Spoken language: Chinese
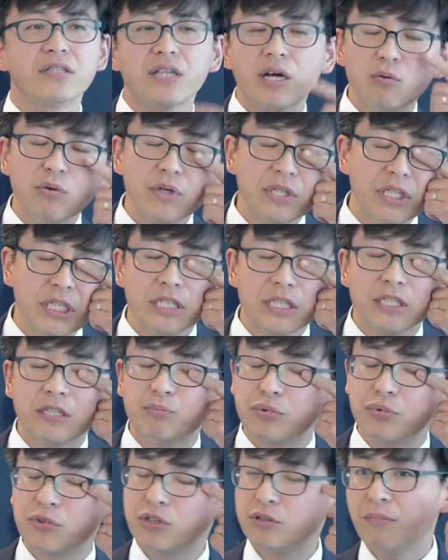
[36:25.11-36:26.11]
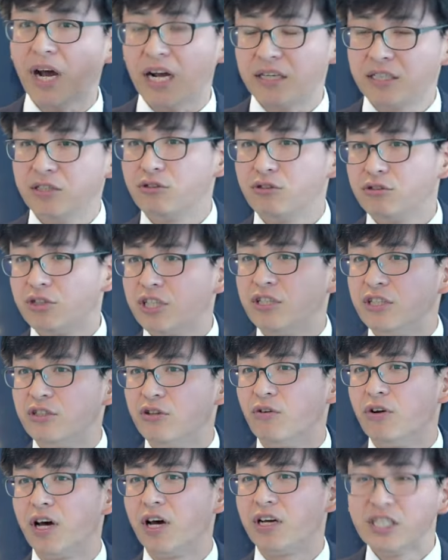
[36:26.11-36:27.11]
但是问题是不是马上就提
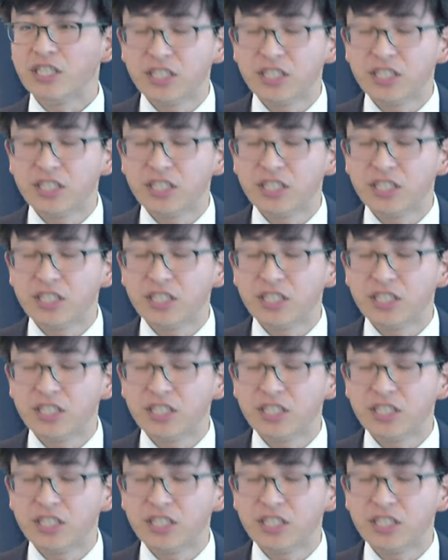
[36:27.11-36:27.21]
走了？